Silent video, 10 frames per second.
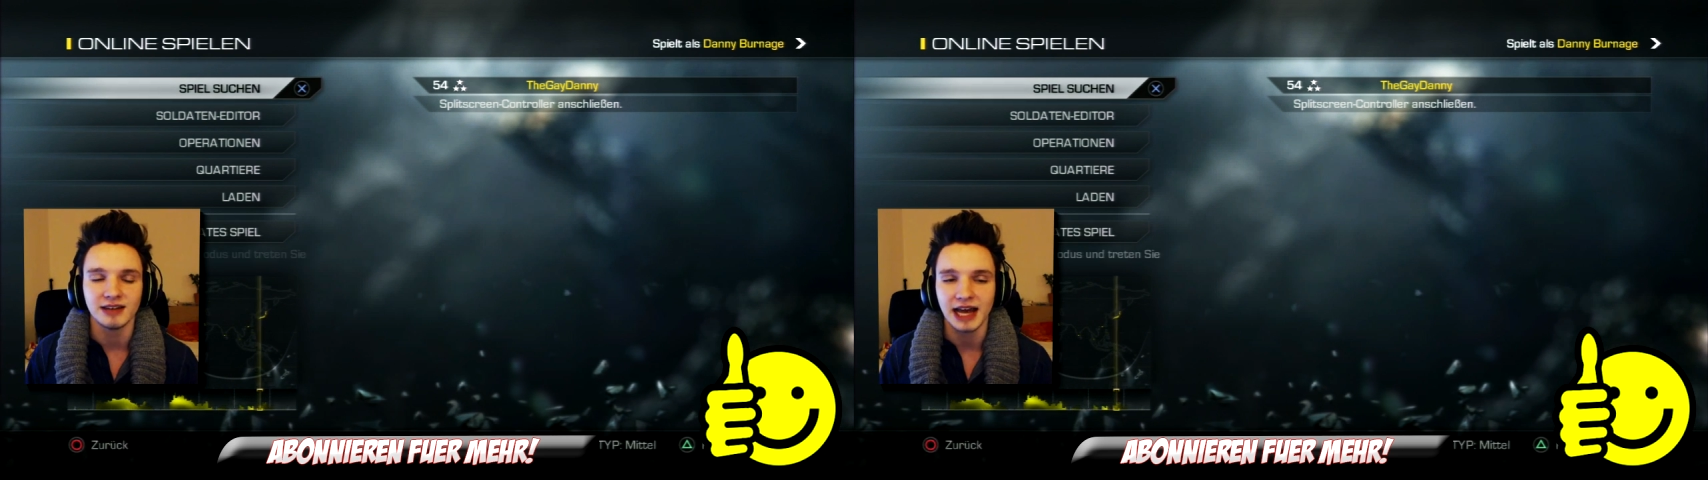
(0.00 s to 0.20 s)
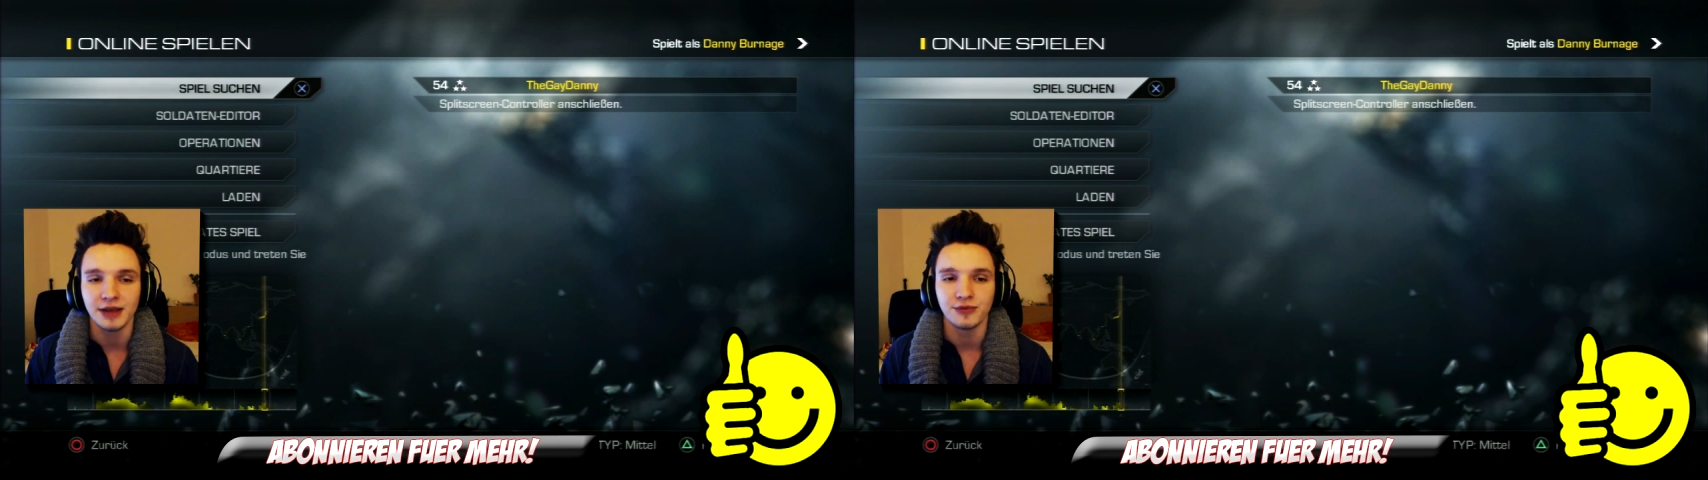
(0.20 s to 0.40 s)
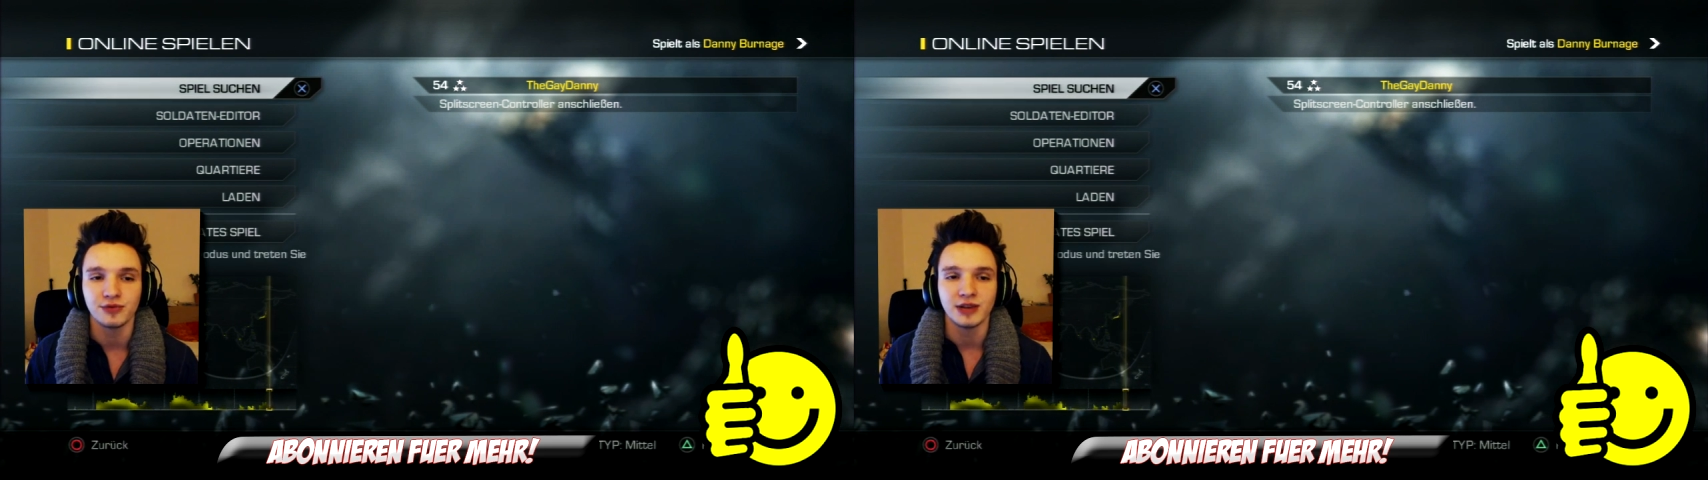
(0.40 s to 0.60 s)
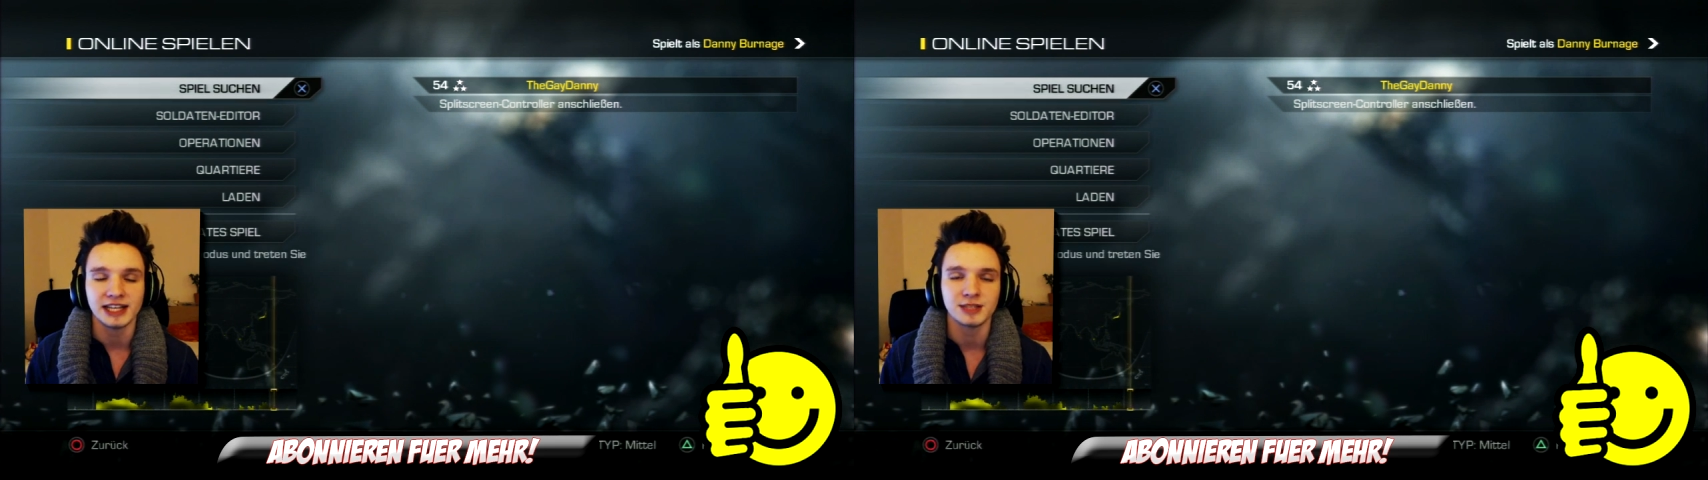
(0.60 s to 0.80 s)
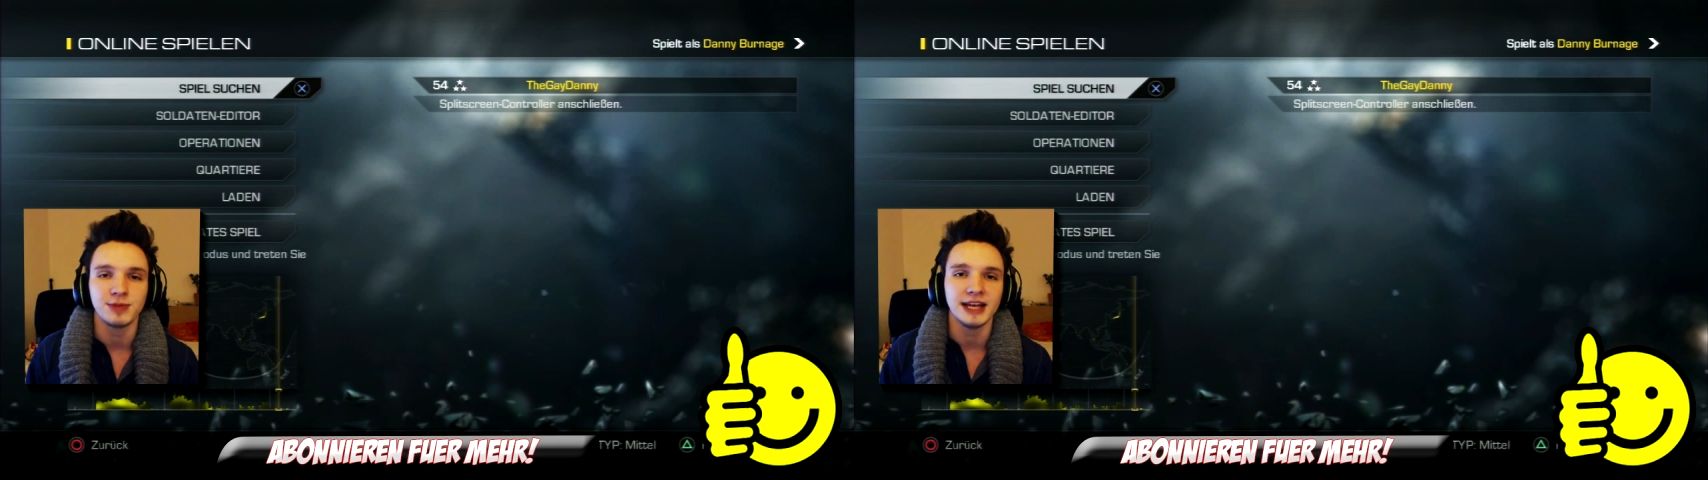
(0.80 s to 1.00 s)
live
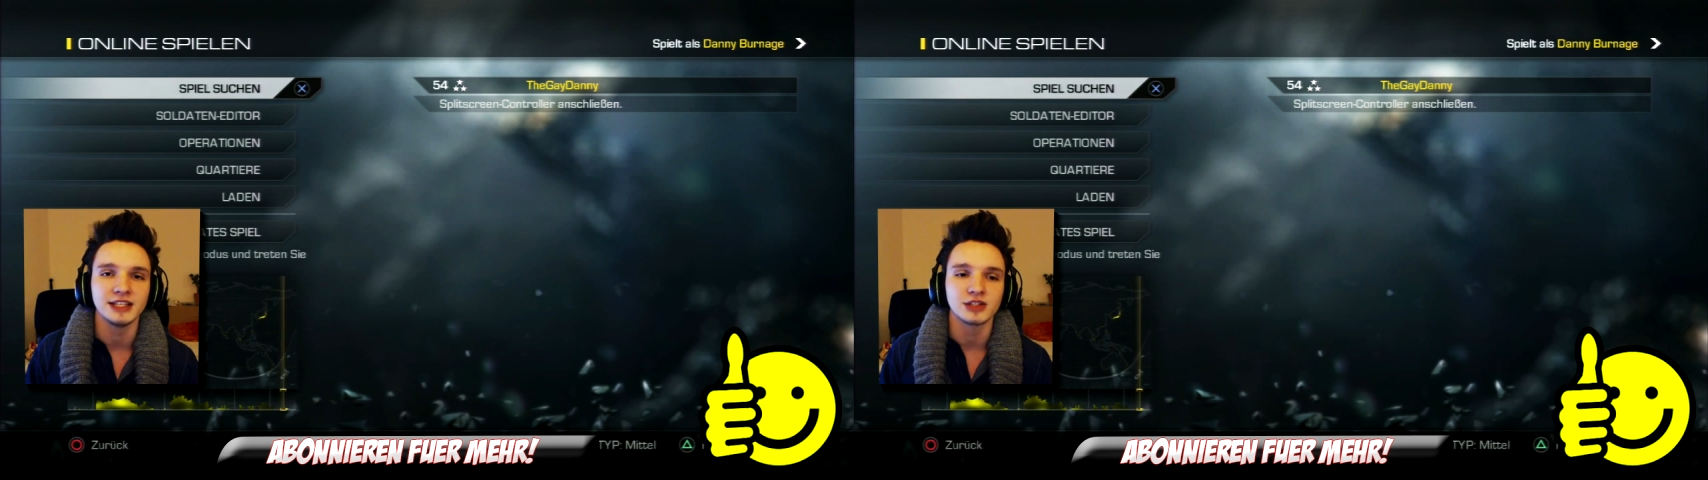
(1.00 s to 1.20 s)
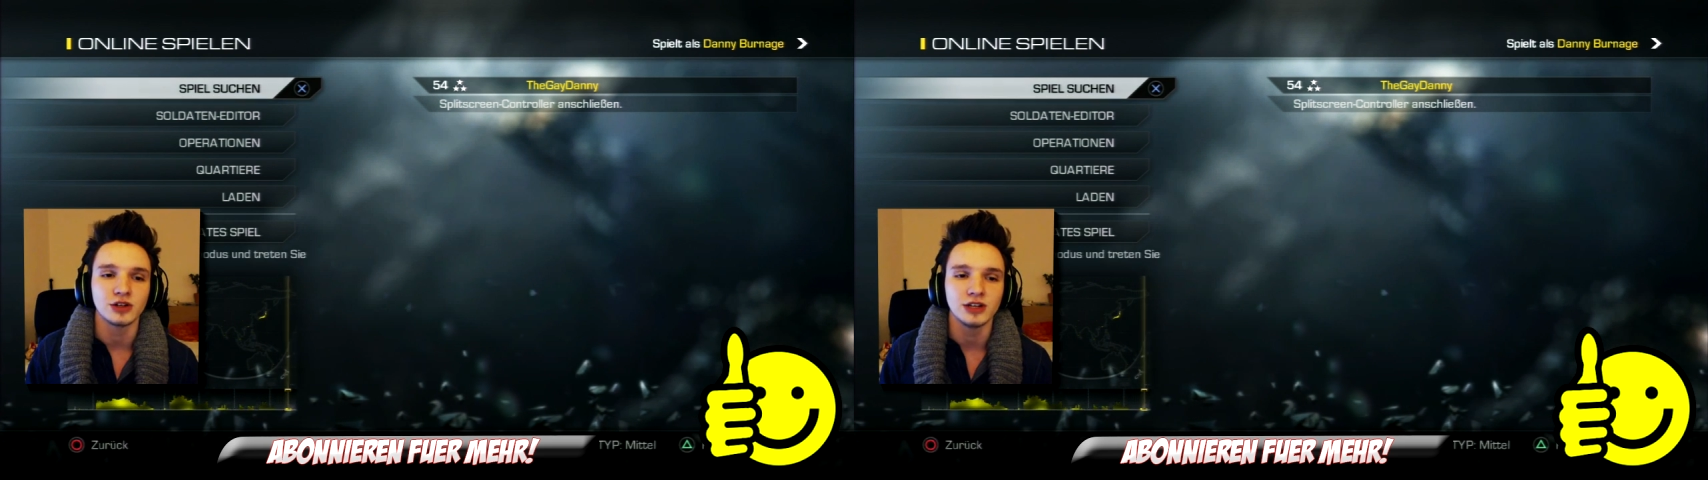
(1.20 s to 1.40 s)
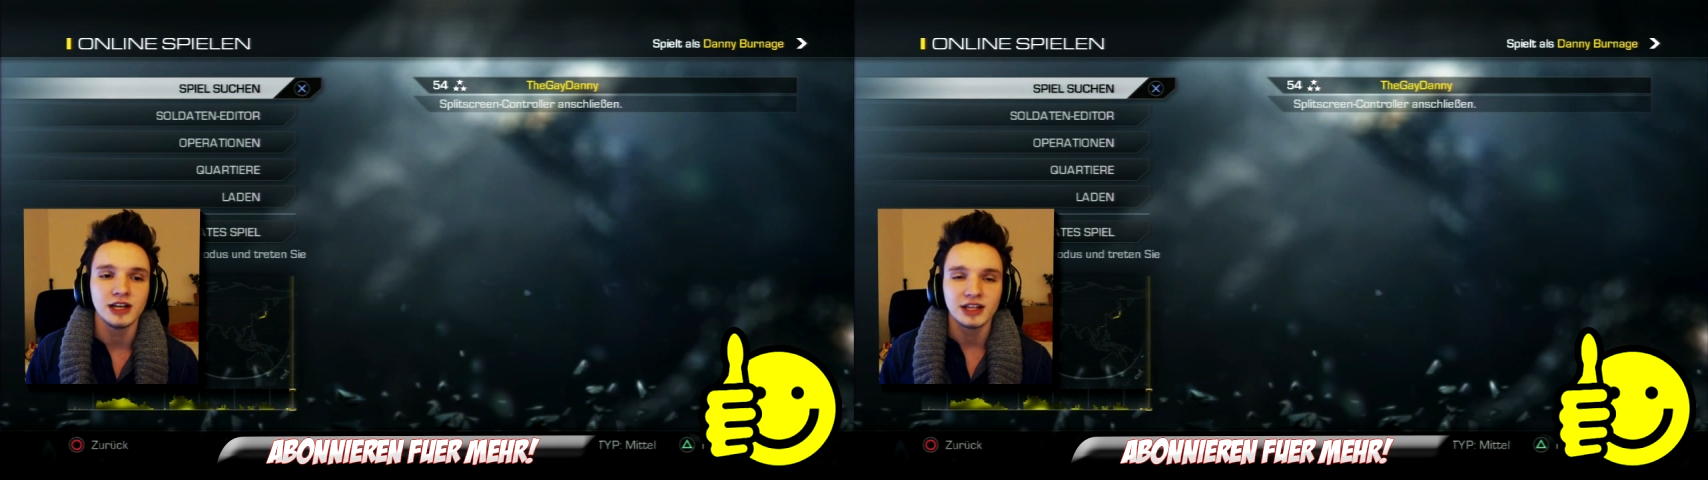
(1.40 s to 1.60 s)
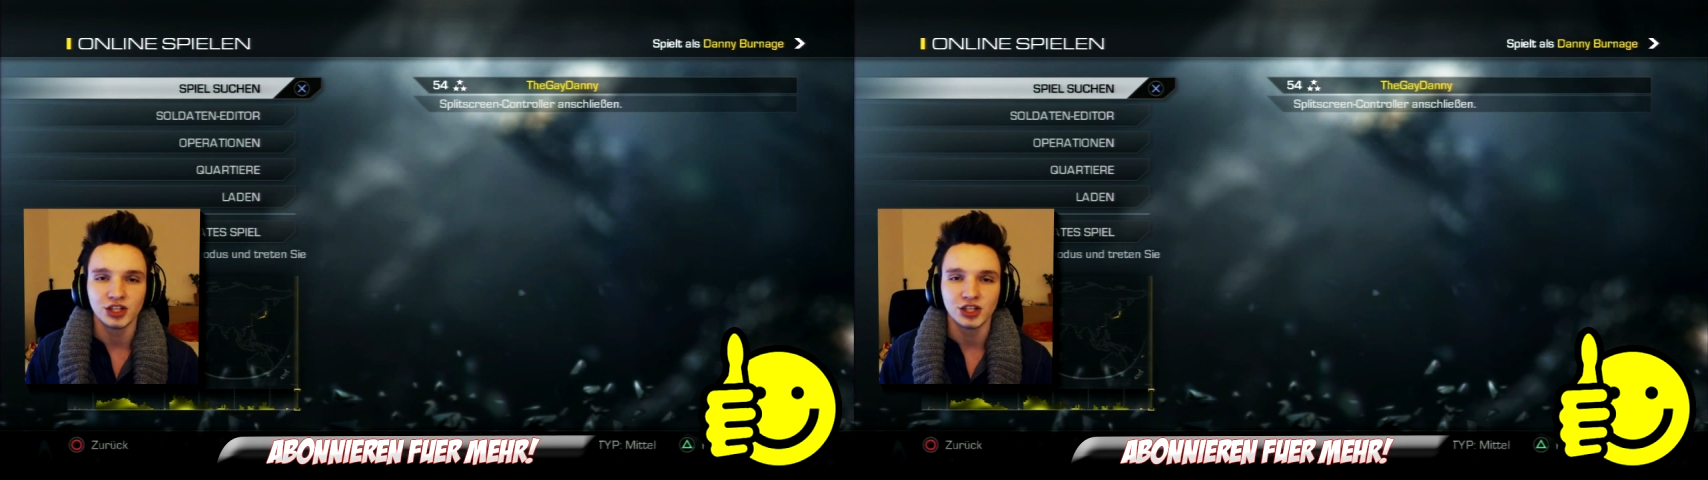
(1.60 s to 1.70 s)
let's playen soll,